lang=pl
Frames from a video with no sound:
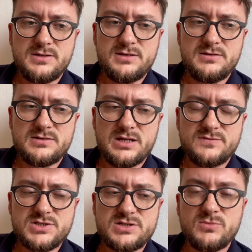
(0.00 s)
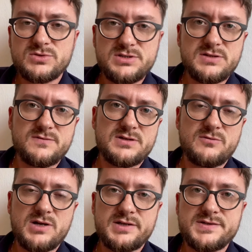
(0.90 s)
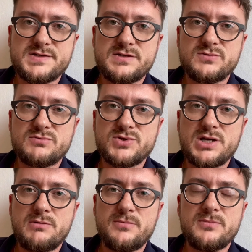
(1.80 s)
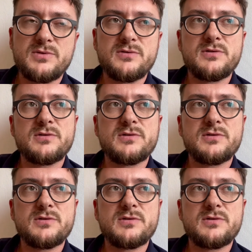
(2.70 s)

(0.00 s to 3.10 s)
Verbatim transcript: I w czasie modlitwy na Eucharystii usłyszałem y,